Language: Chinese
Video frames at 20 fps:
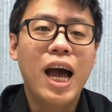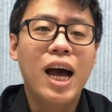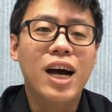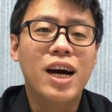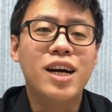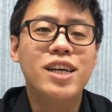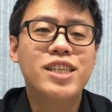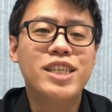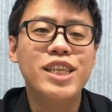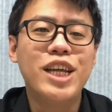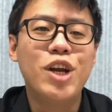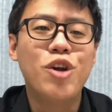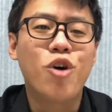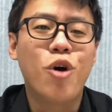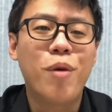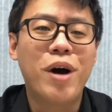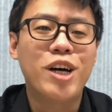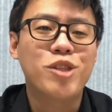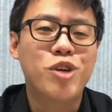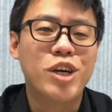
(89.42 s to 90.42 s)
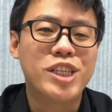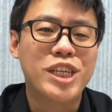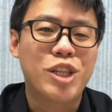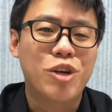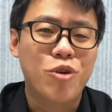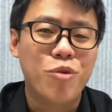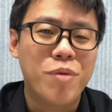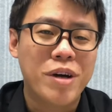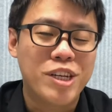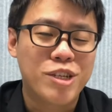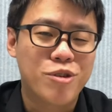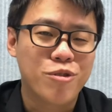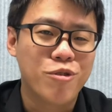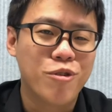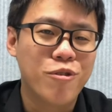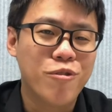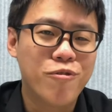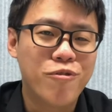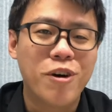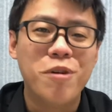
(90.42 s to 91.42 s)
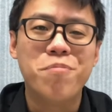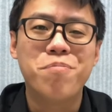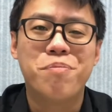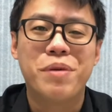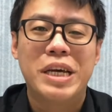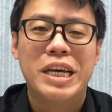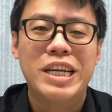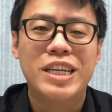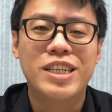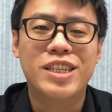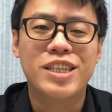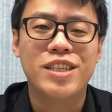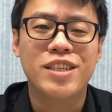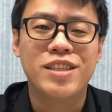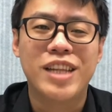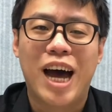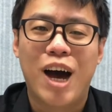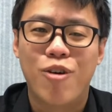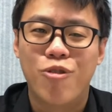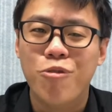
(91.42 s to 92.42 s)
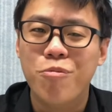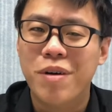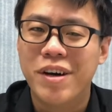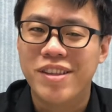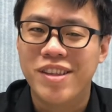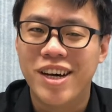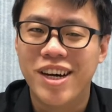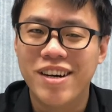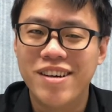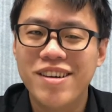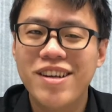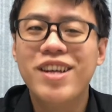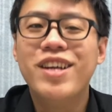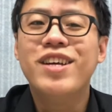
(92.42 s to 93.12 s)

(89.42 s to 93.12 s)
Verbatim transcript: 而今年罗胖推荐的五本书分别是哪五本呢？